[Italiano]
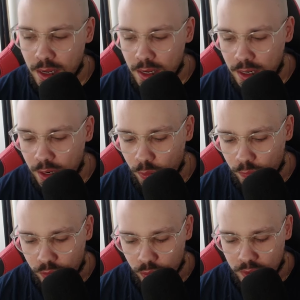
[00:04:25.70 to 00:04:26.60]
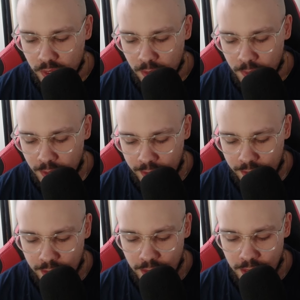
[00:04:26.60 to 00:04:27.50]
nei confronti di
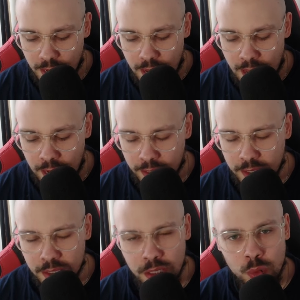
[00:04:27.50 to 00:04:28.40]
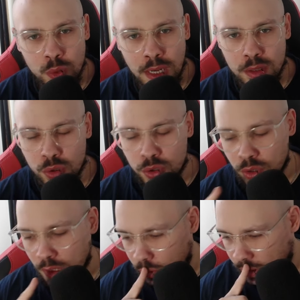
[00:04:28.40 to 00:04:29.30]
Miretti e anche di un altro
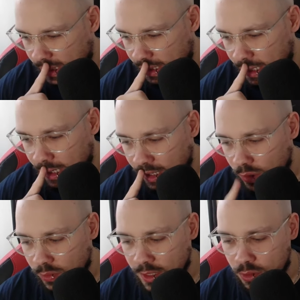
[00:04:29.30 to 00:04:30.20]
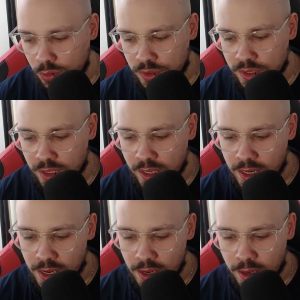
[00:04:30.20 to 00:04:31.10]
giocatore della Juventus
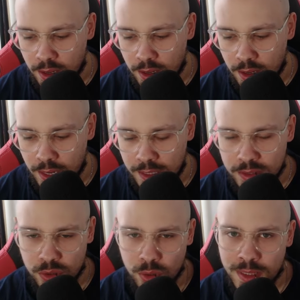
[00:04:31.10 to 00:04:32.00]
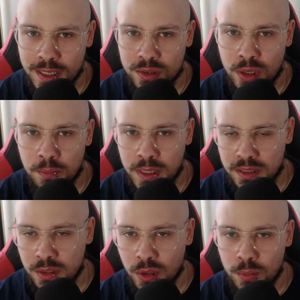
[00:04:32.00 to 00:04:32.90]
che eh, adesso come adesso è in
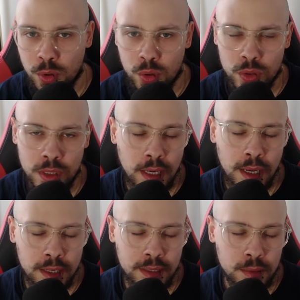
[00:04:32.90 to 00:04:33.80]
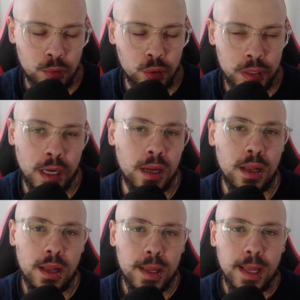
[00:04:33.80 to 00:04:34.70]
prestito al Bologna, eh, sì, al Bologna,
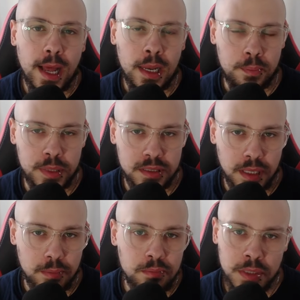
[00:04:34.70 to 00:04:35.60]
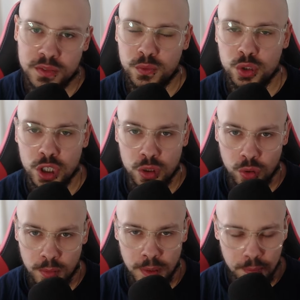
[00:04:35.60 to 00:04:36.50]
al Pisa. Mi sfugge il
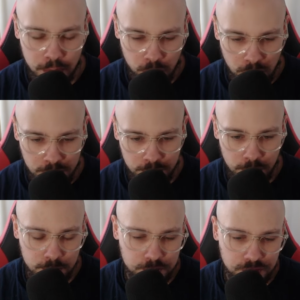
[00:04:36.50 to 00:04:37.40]
nome, perdonatemi.